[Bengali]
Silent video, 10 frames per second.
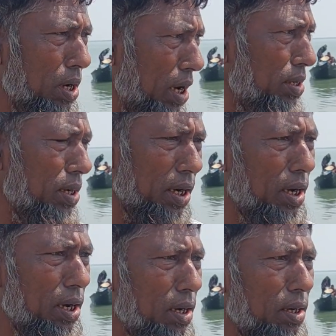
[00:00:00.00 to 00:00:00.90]
হাজার
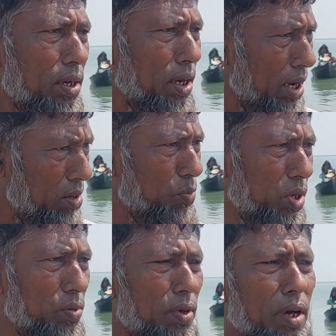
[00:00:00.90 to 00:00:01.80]
টাকা এখন
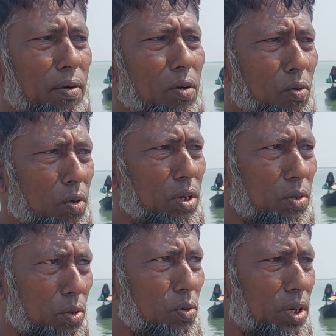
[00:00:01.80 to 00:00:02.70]
বর্তমান আমার নৌকোটা
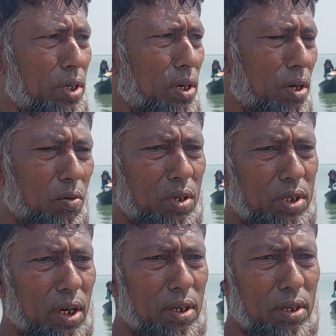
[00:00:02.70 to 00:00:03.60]
সত্তর হাজার টাকা
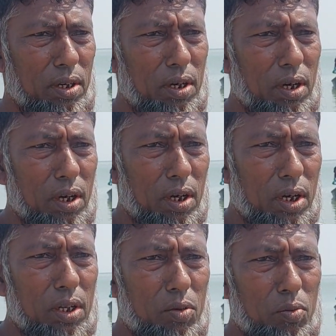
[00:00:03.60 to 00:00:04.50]
খরচা
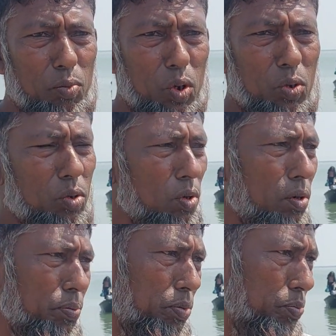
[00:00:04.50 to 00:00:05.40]
কিন্তু মধু তো
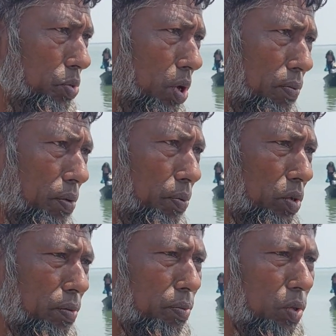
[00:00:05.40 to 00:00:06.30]

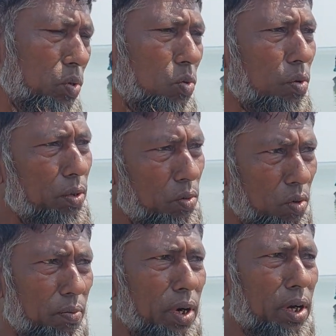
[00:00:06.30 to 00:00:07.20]
সর্বপ্রথমে মধু খুবই
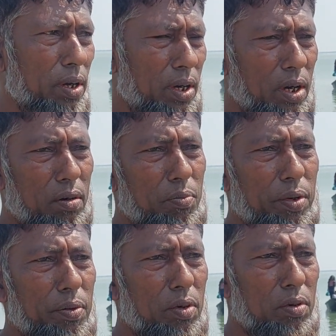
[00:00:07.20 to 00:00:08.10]
কম হয় কারণ
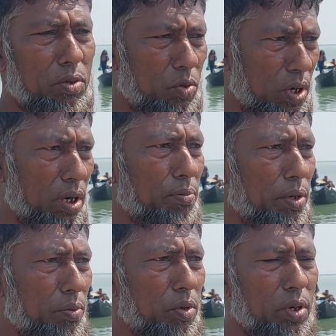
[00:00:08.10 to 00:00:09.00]
বিভিন্ন চড়ায়
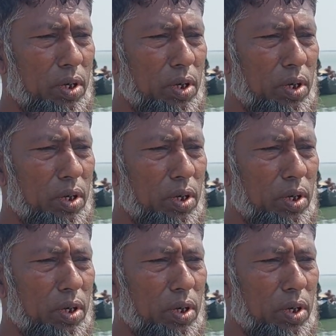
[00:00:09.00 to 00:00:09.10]
বিভিন্ন